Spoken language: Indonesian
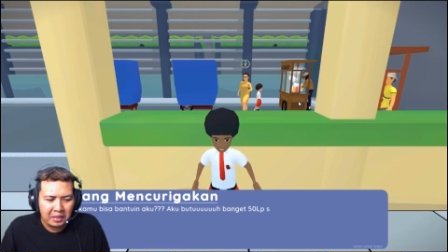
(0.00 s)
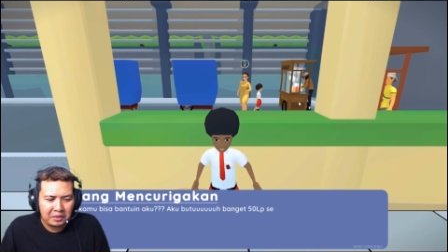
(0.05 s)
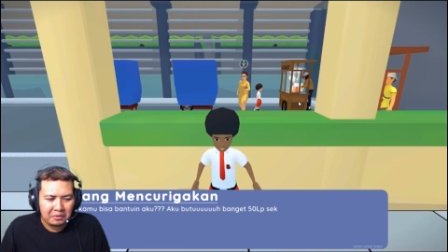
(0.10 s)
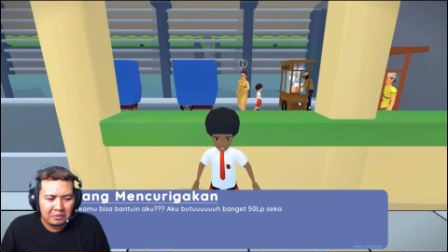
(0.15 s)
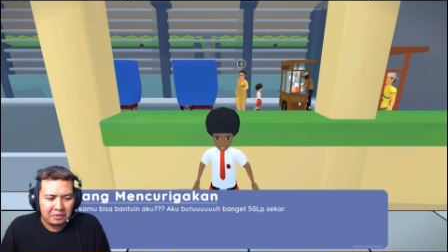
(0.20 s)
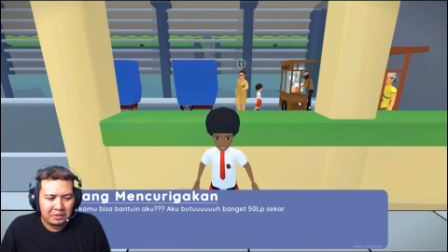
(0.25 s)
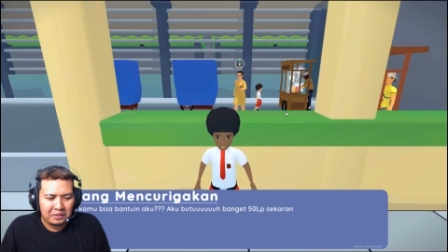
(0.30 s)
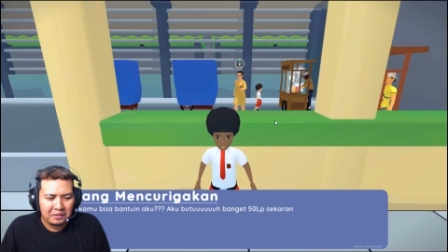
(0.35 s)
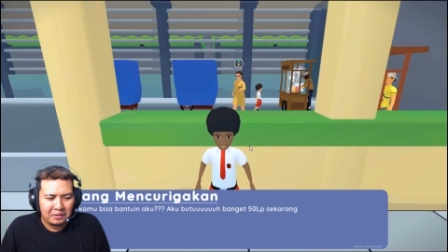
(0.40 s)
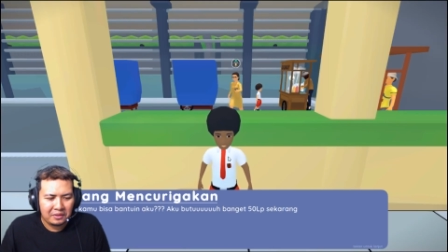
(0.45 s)

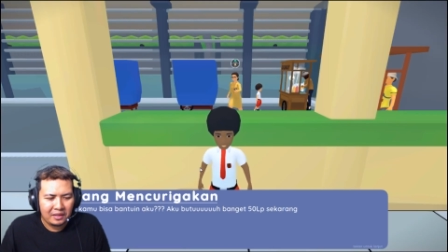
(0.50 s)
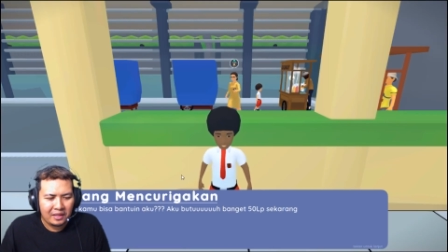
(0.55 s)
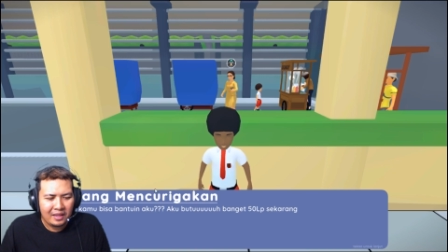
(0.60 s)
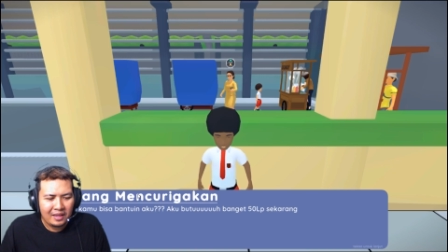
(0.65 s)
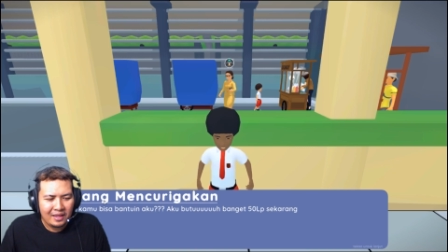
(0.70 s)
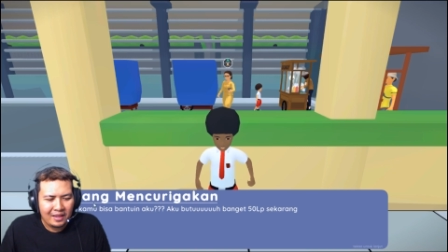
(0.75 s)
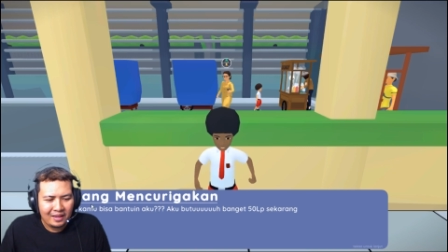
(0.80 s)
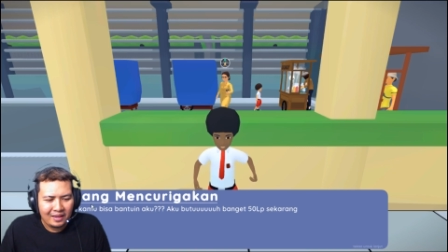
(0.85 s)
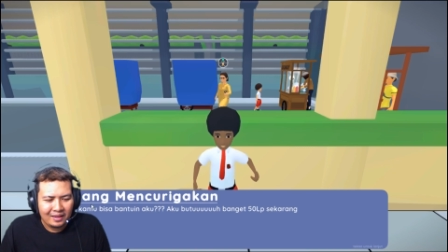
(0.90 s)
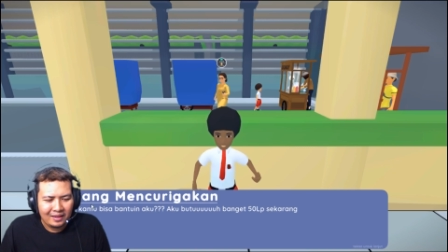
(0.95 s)
batuk gitu ya
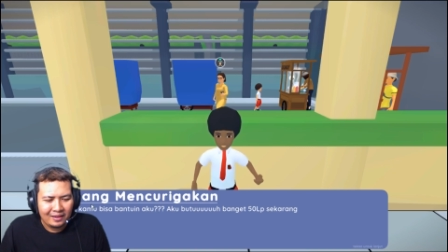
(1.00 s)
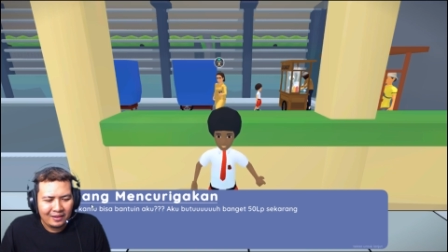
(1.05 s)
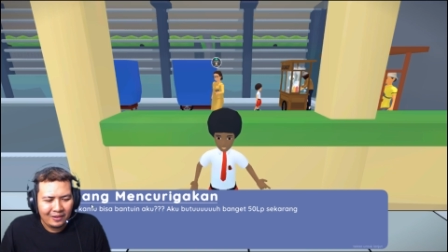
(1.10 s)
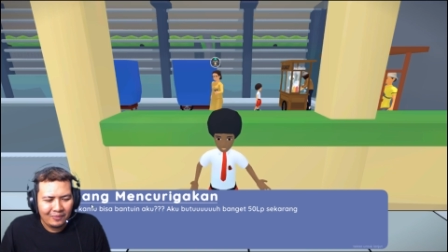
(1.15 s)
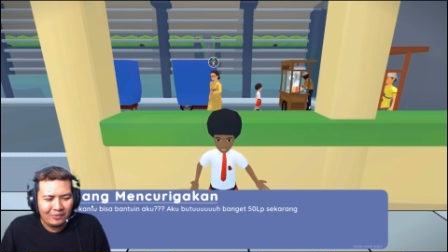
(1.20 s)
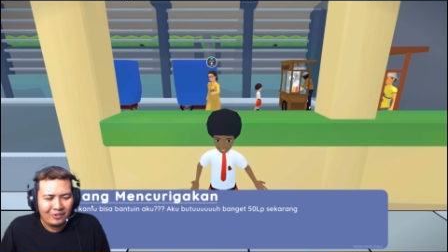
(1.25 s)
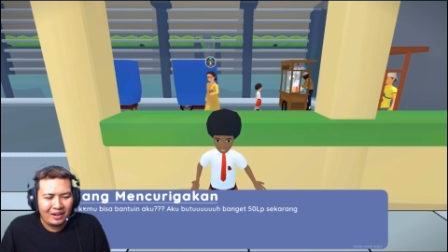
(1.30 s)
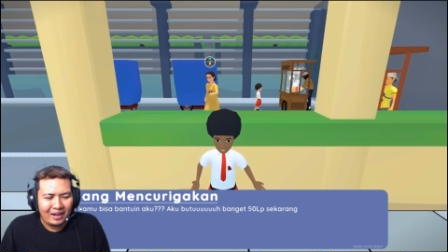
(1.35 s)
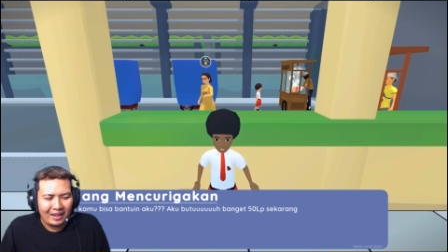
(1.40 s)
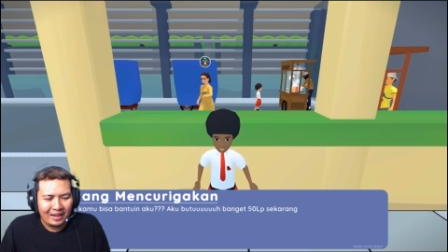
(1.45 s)
Oh
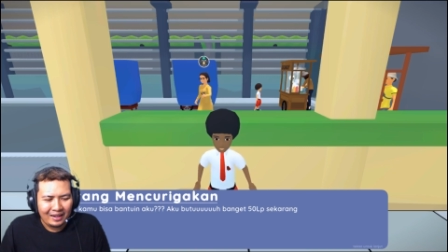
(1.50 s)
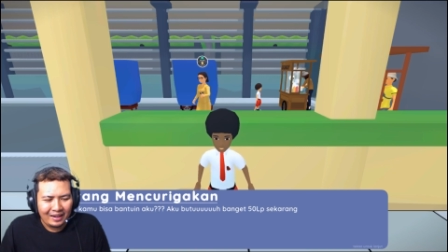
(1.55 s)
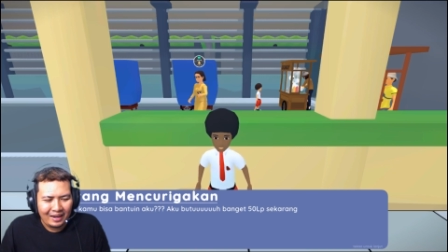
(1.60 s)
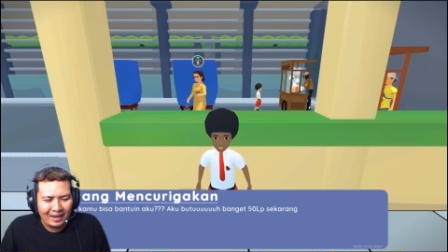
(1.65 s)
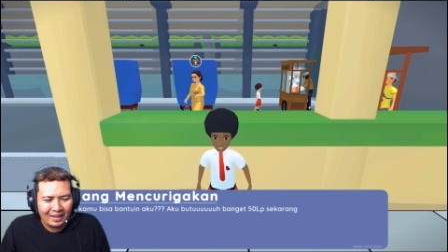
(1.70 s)
bukan,